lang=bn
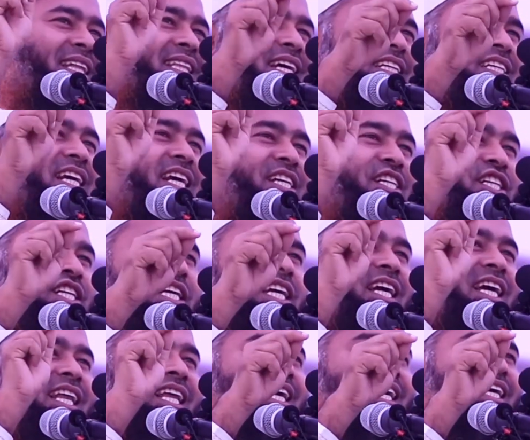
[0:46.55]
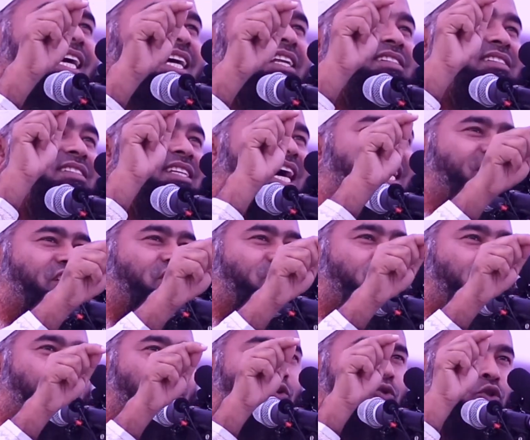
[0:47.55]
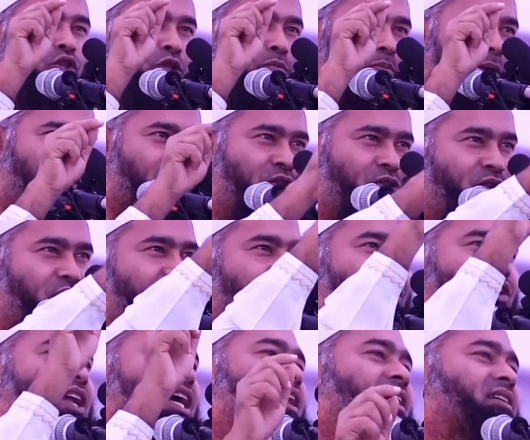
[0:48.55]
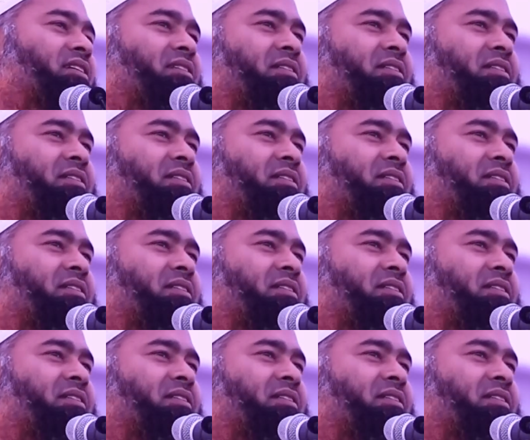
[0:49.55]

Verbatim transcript: এদেশে শিরিকের চাষ করে উৎপাদন করে ওরা